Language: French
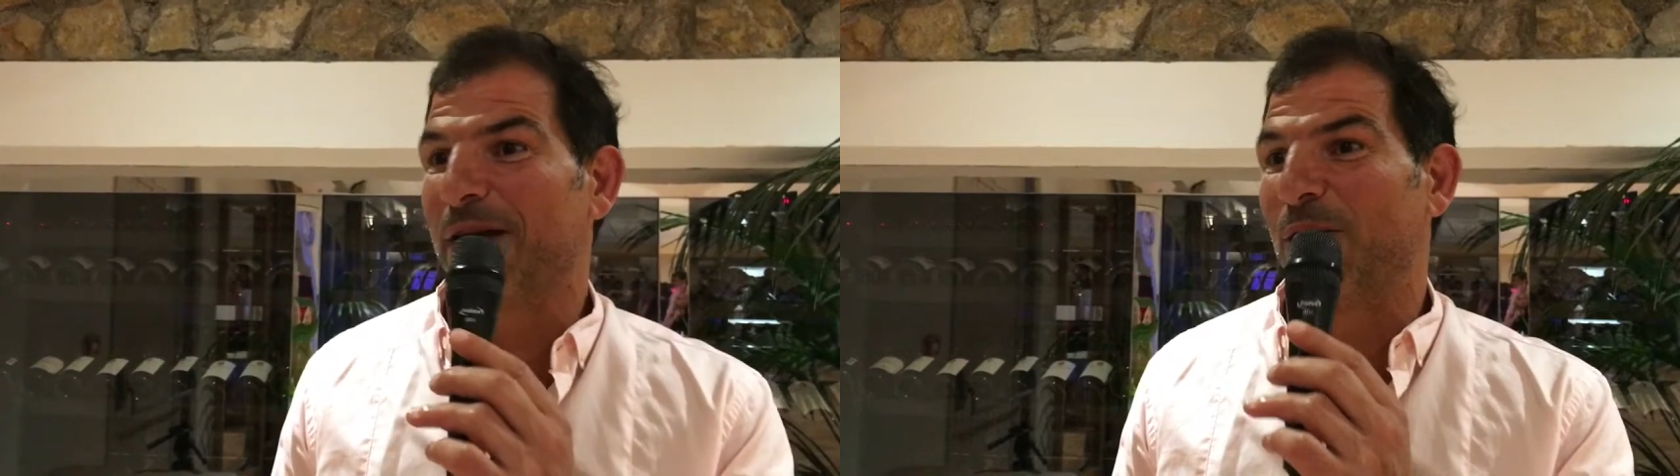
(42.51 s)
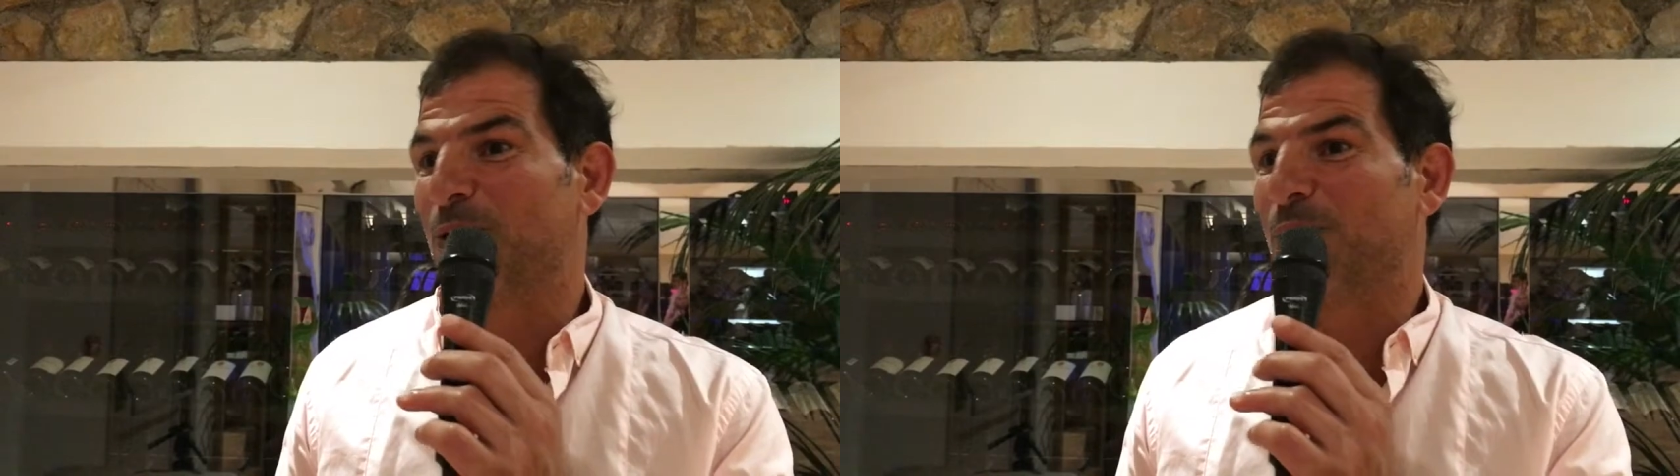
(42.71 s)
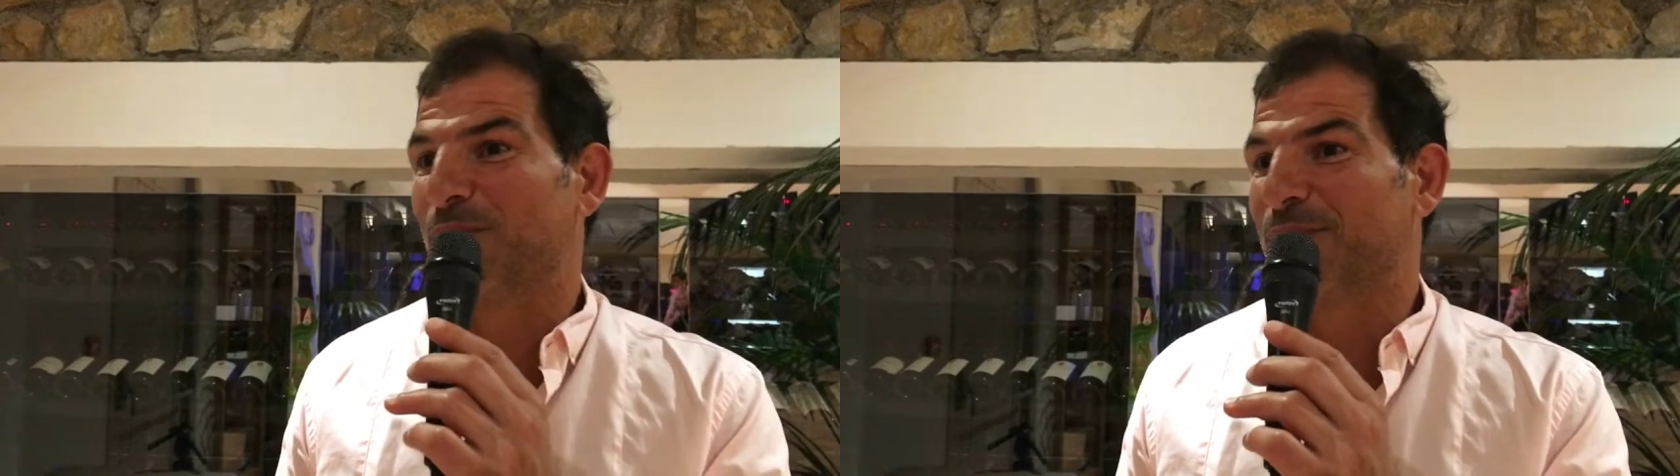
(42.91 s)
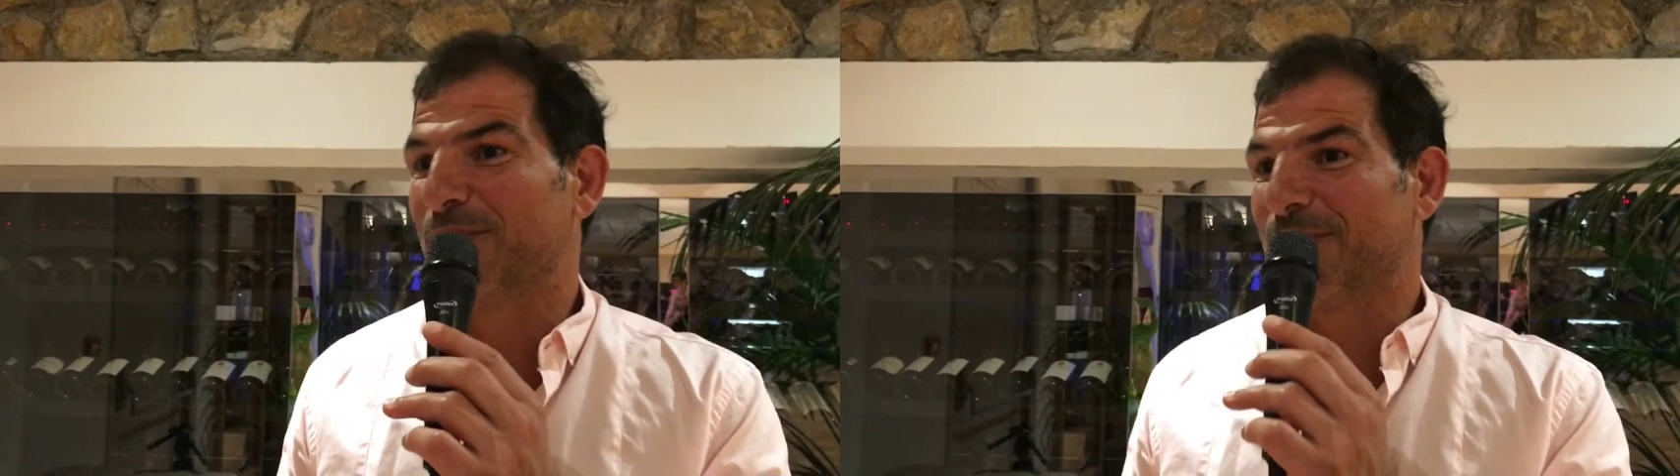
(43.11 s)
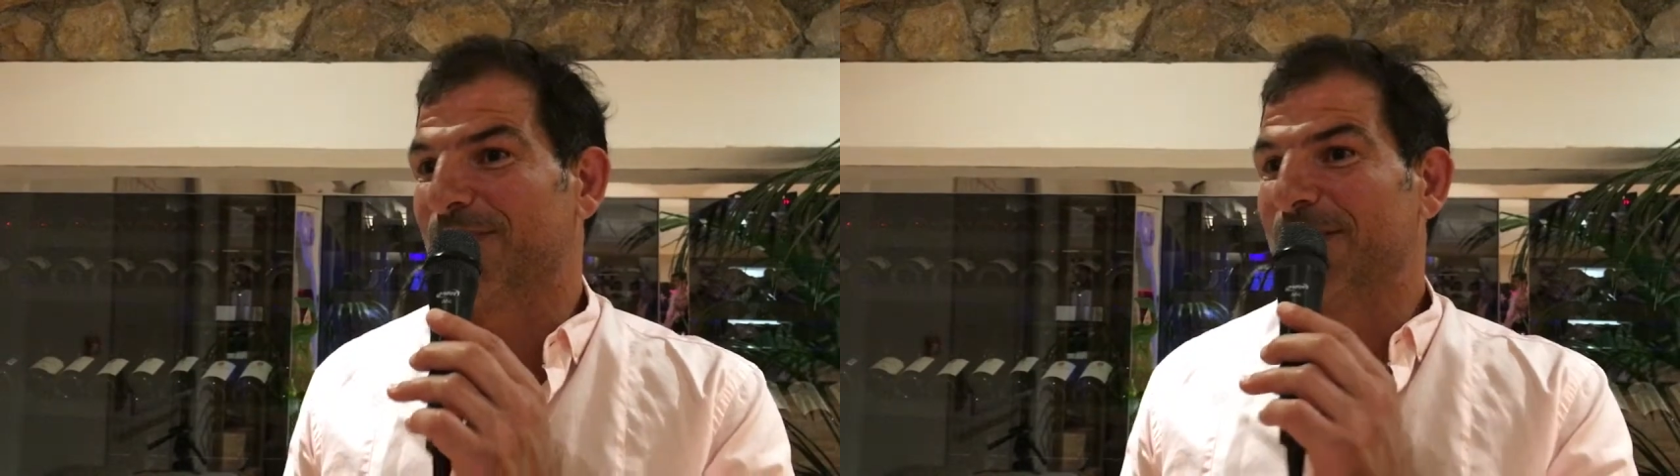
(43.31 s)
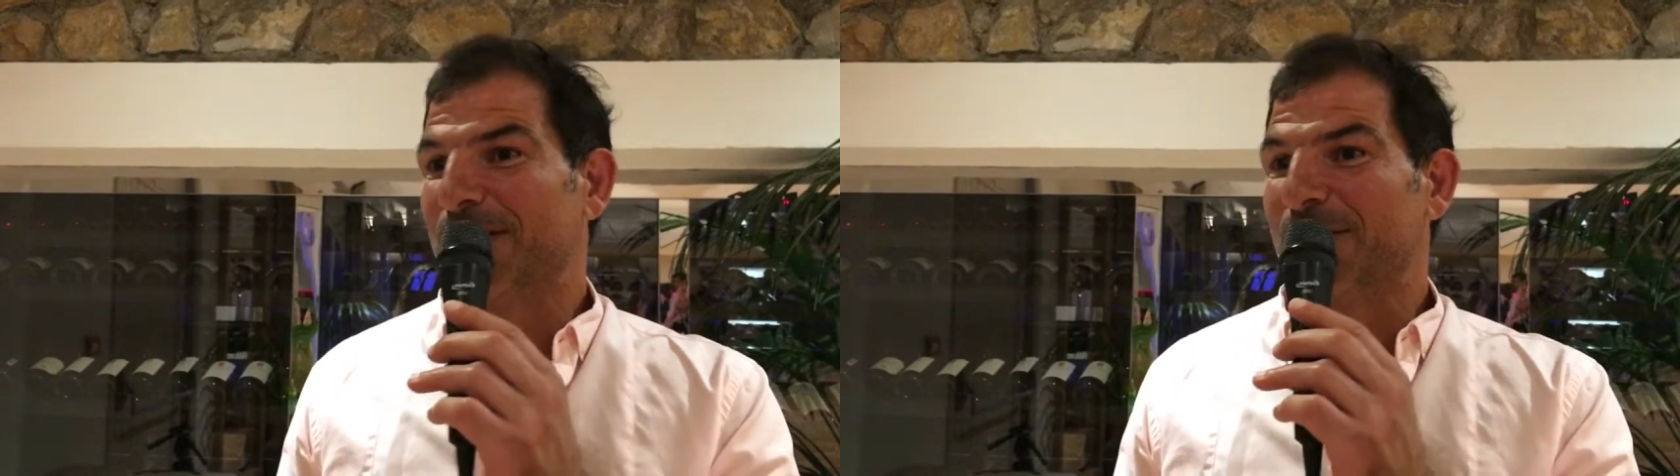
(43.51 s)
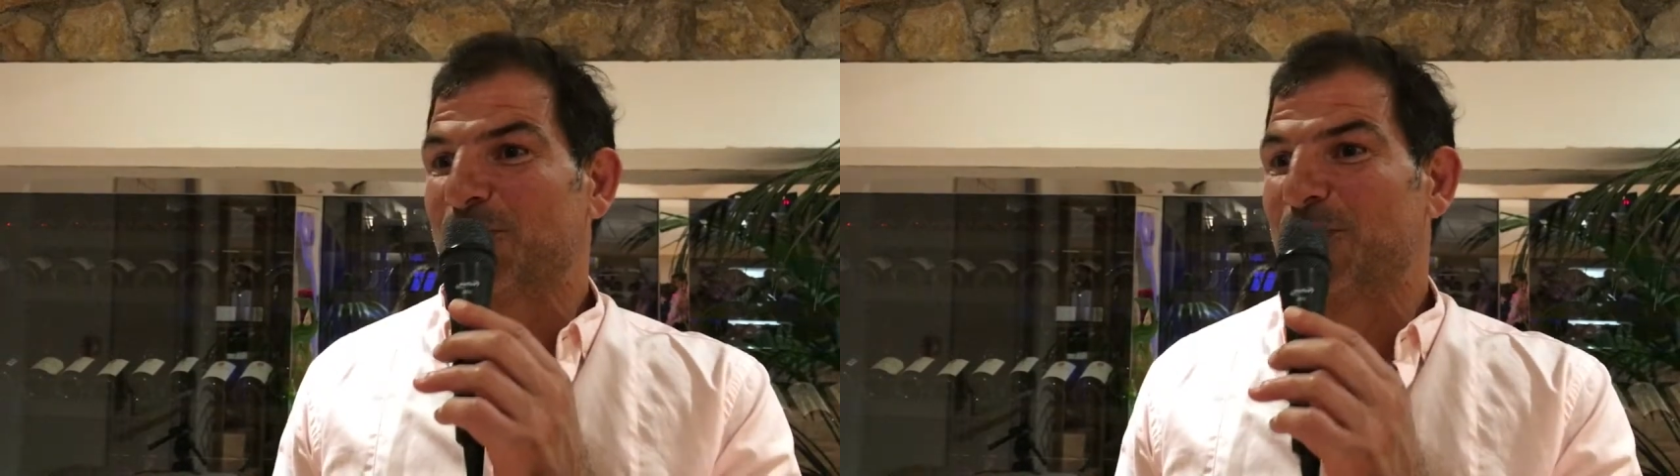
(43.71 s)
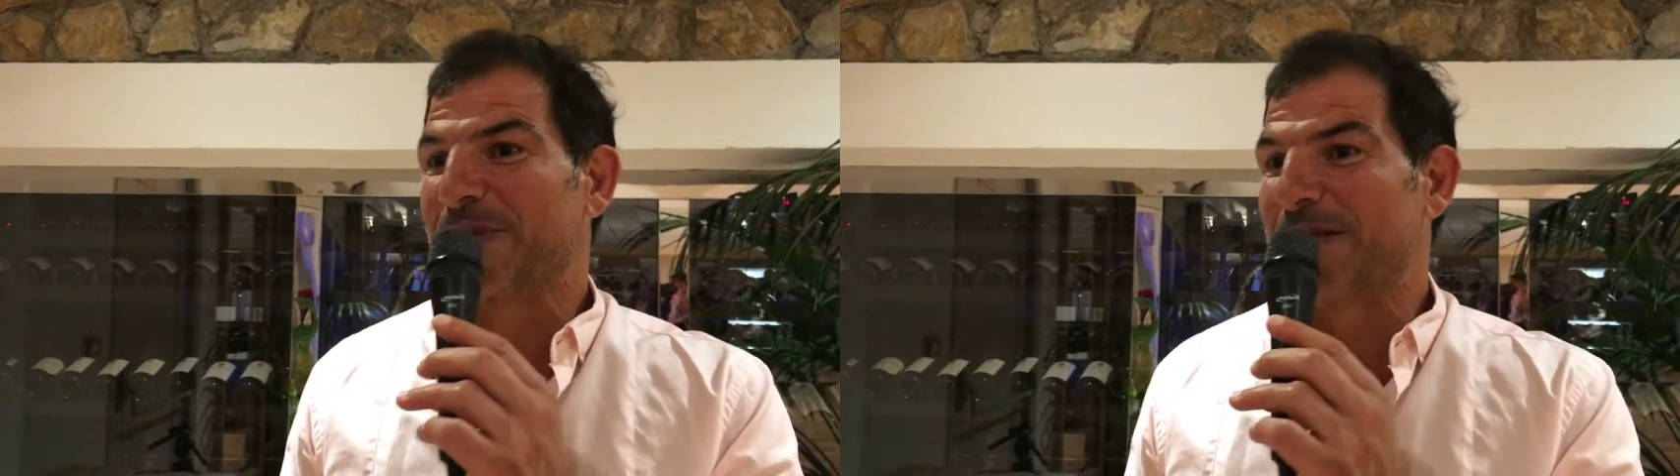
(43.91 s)
La rencontre
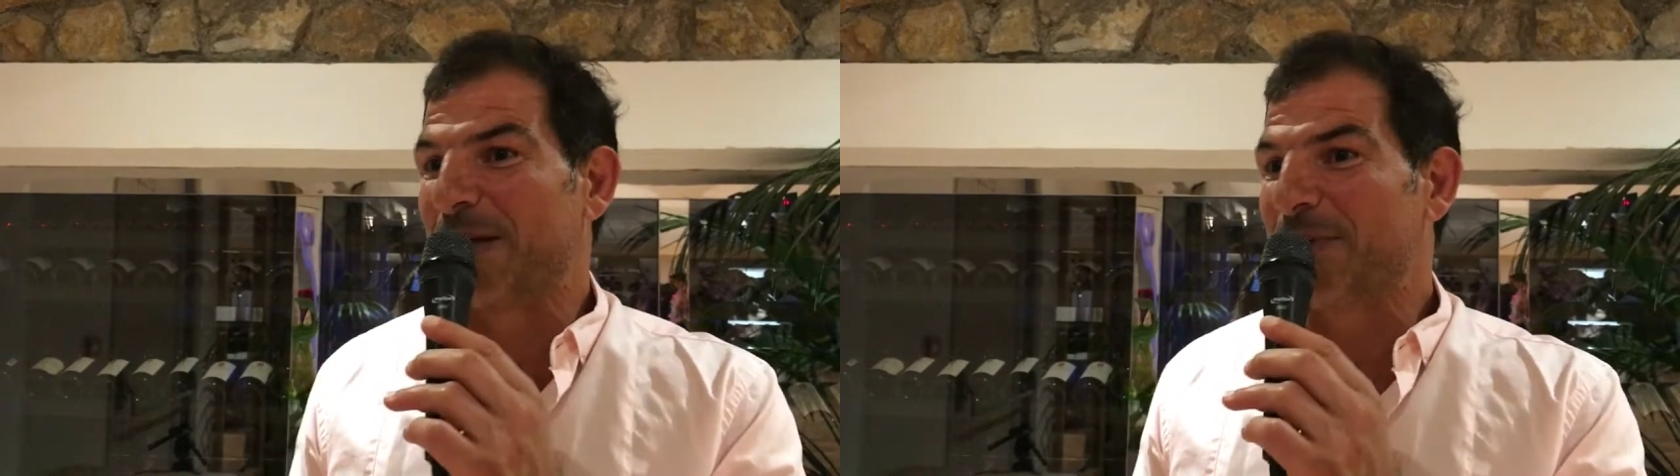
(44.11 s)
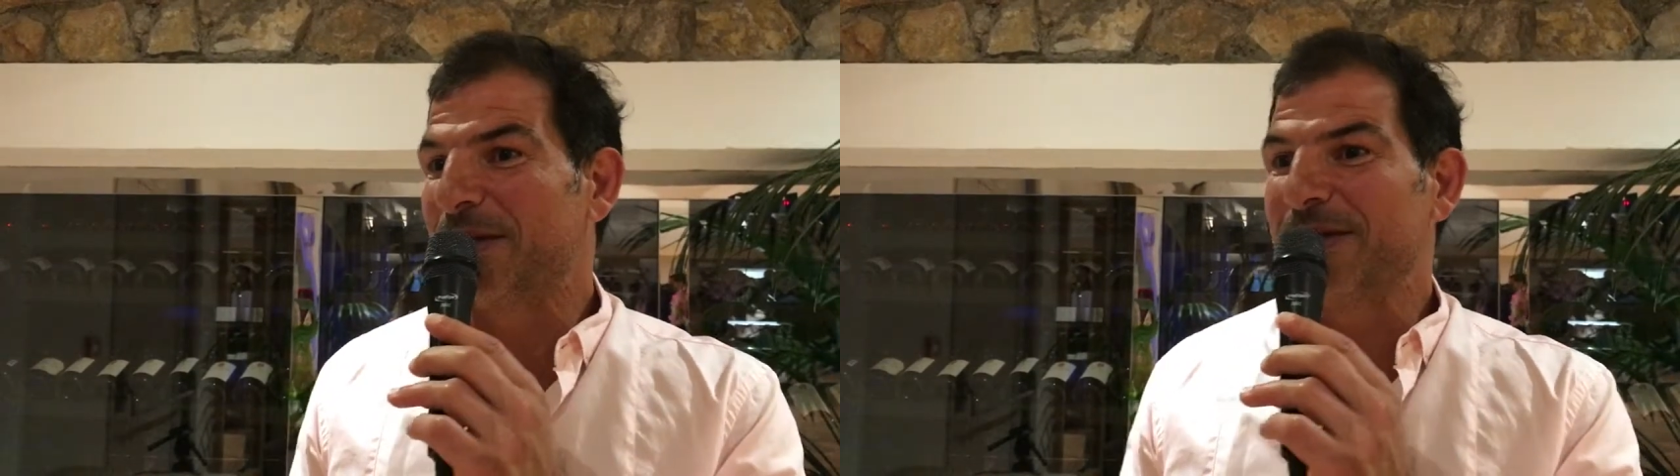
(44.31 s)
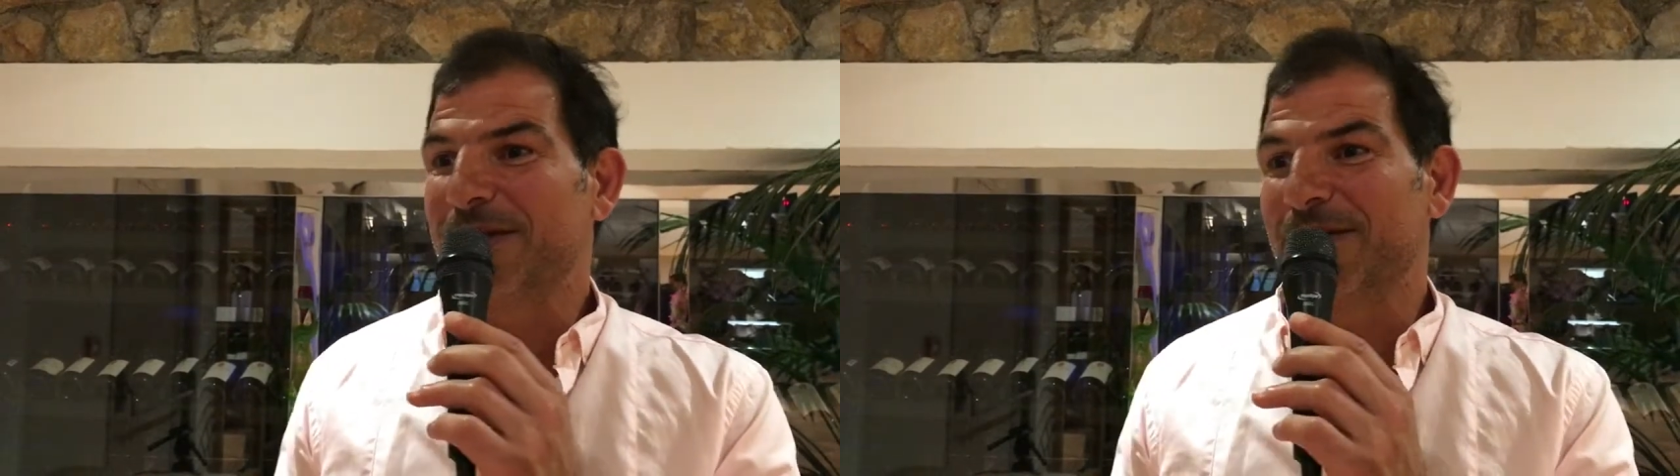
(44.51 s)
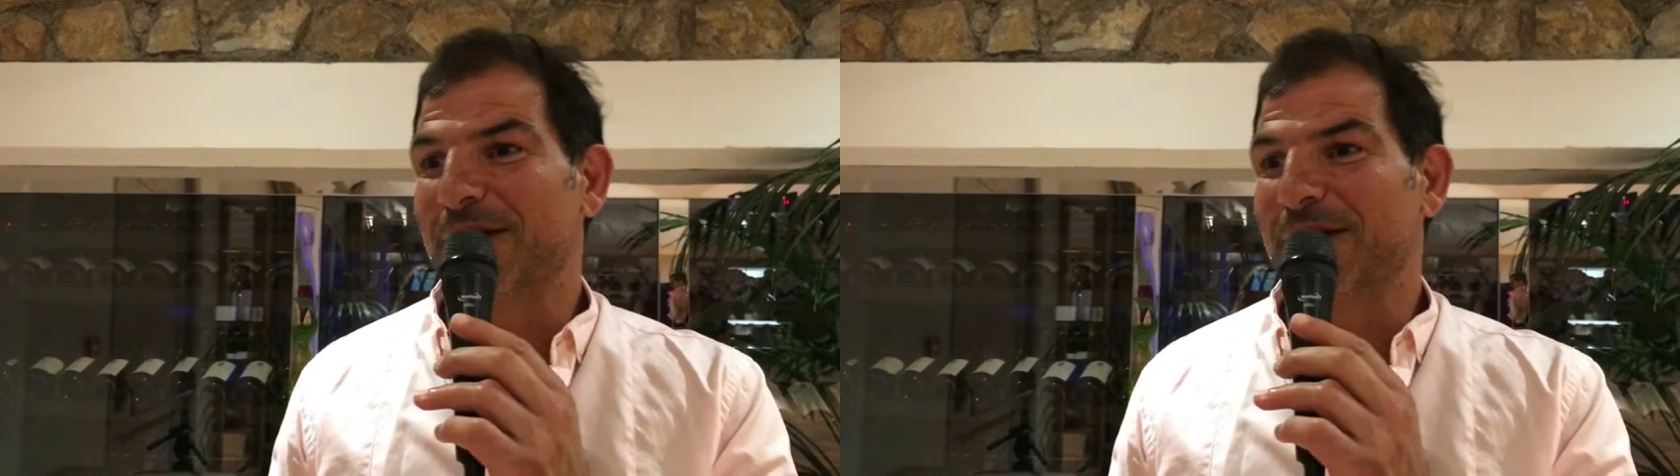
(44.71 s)
de, ses amis,